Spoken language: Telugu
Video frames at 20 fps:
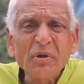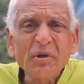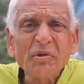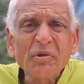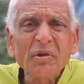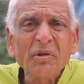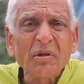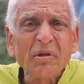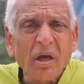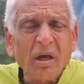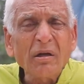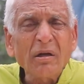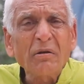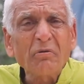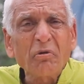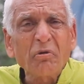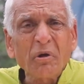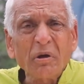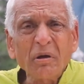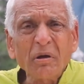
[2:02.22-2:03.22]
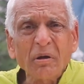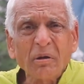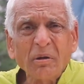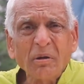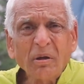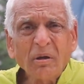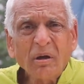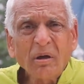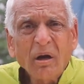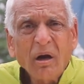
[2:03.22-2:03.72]
చేసే ధ్యానం ద్వారా
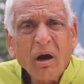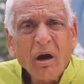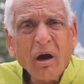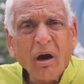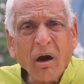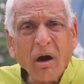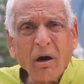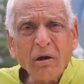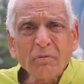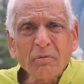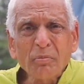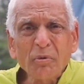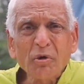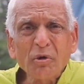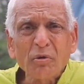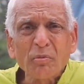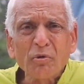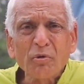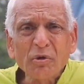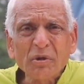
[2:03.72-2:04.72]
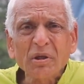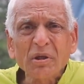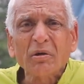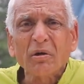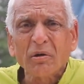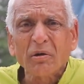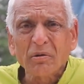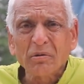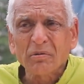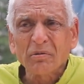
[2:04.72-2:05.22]
ఆత్మకు ముక్తి
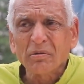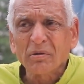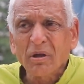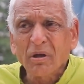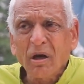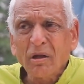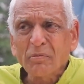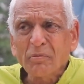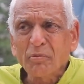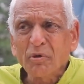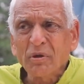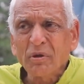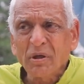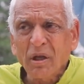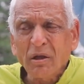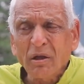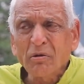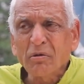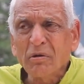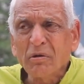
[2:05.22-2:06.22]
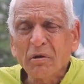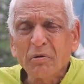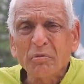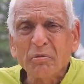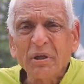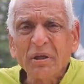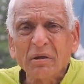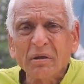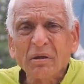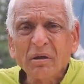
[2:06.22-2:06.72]
కలుగుతుంది ఆత్మ
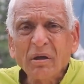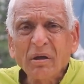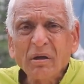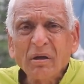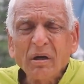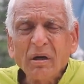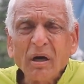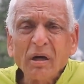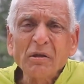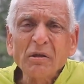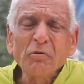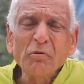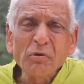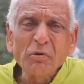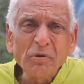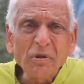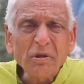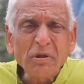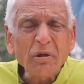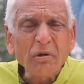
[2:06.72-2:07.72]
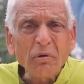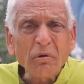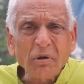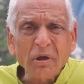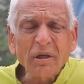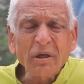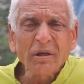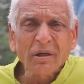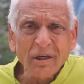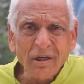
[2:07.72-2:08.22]
జ్ఞానోదయమై అది ఉన్నత
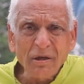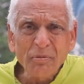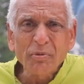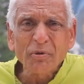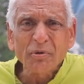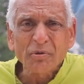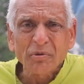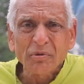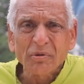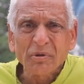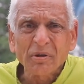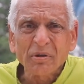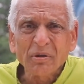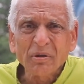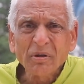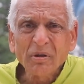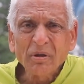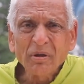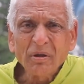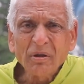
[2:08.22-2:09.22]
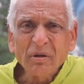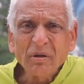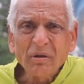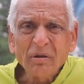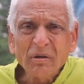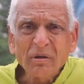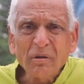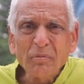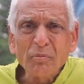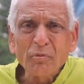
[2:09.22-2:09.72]
లోకాలకు వెళ్ళిపోతుంది
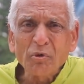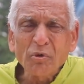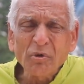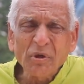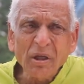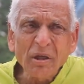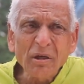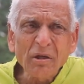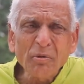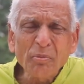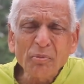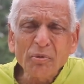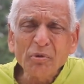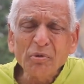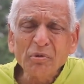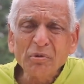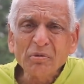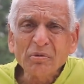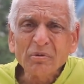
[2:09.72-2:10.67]
అయితే ముట్టైనప్పుడు